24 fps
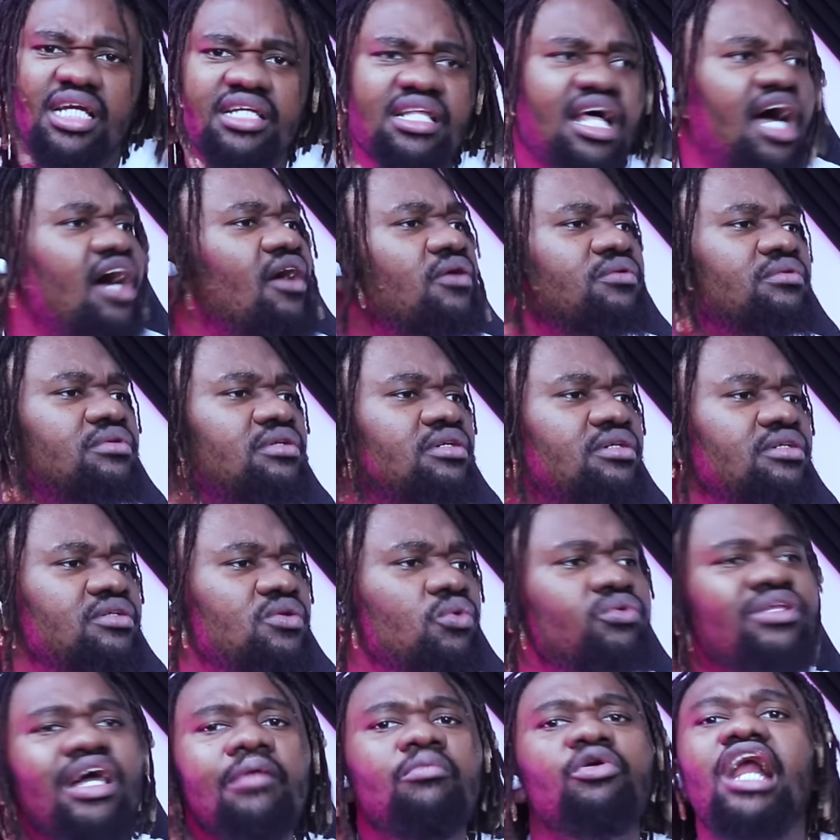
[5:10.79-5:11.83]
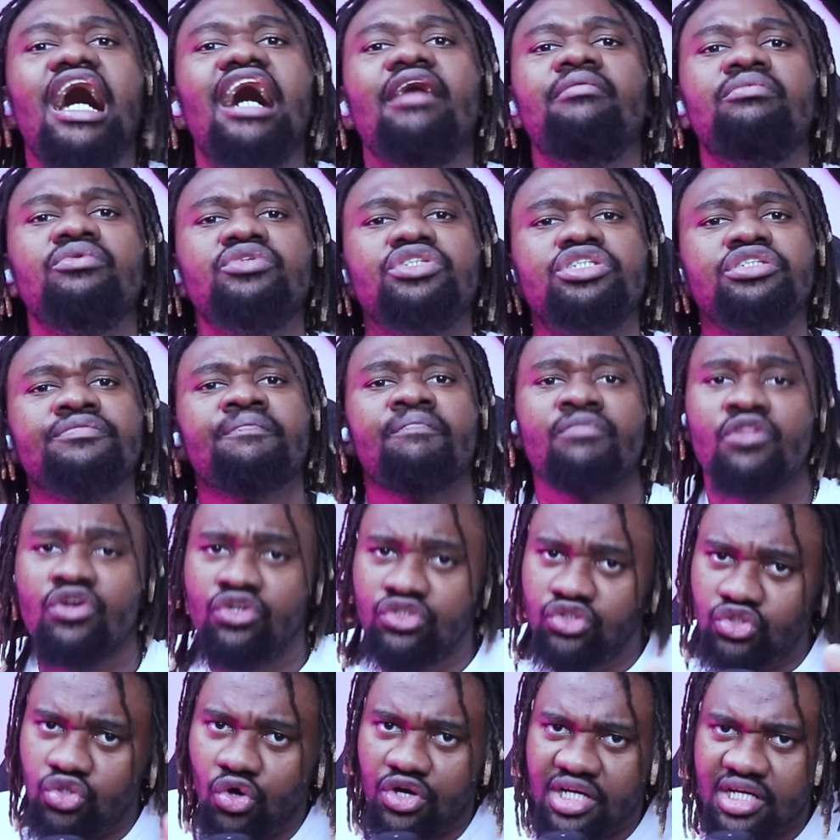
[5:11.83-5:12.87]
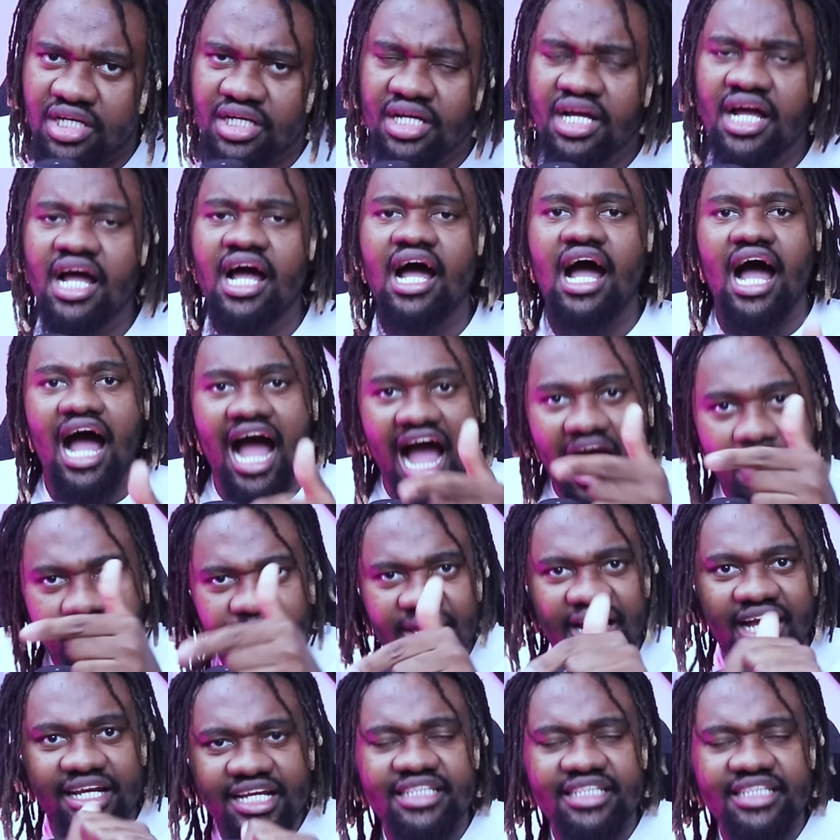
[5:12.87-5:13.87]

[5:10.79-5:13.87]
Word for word: que não, não namoramos. Só que a amiga